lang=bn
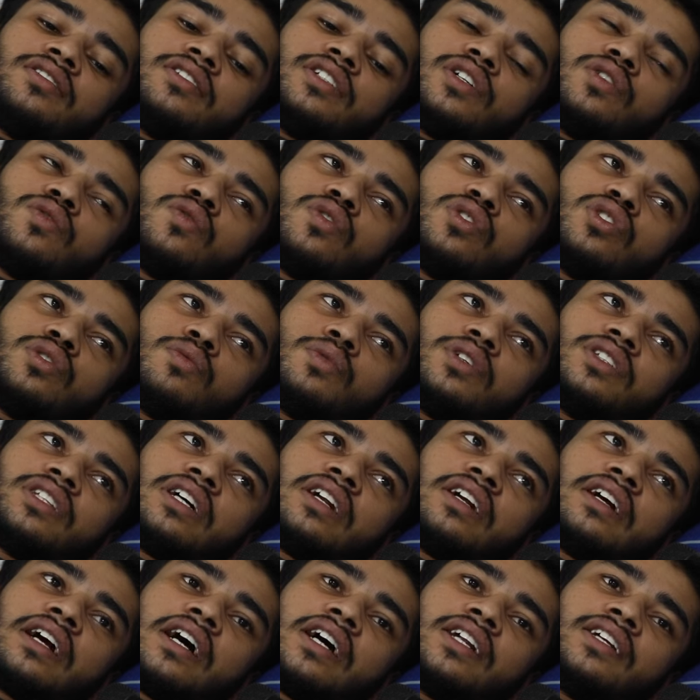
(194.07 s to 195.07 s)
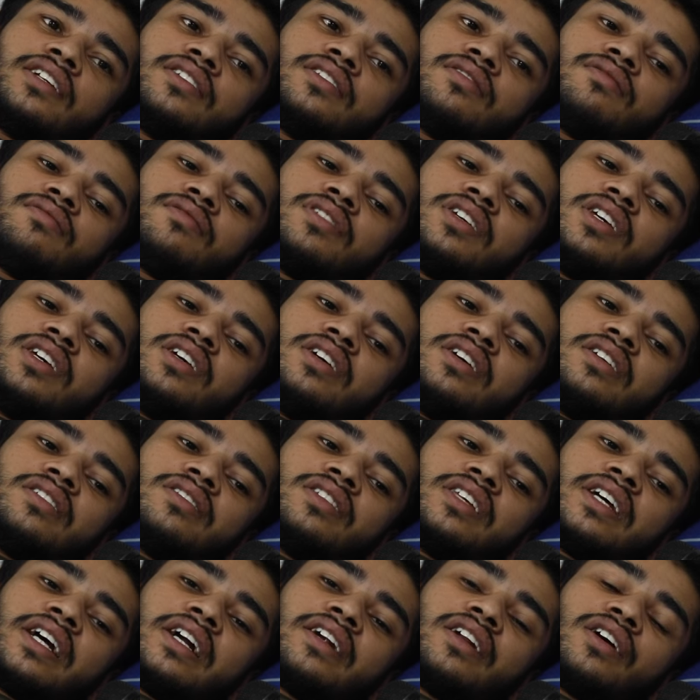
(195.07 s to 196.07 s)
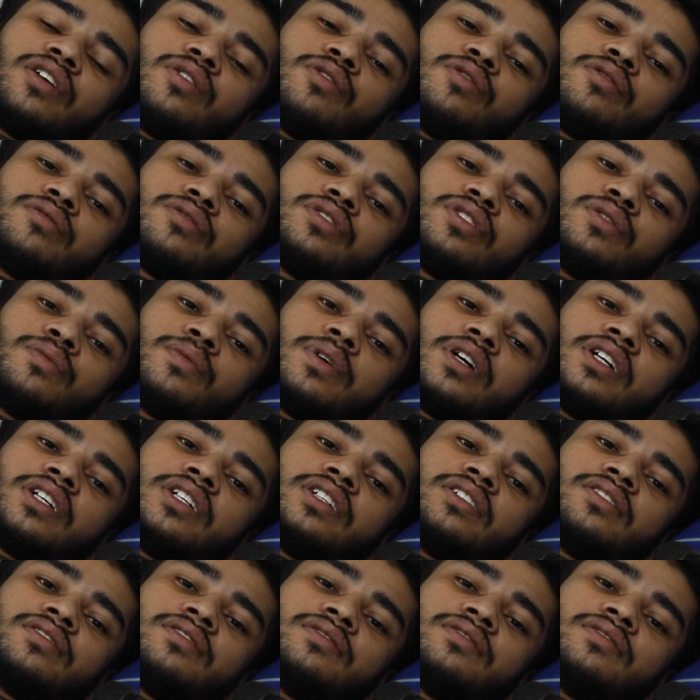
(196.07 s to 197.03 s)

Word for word: যে কোনো সময় তার গাড়িতে অ্যাটাক করতে পারে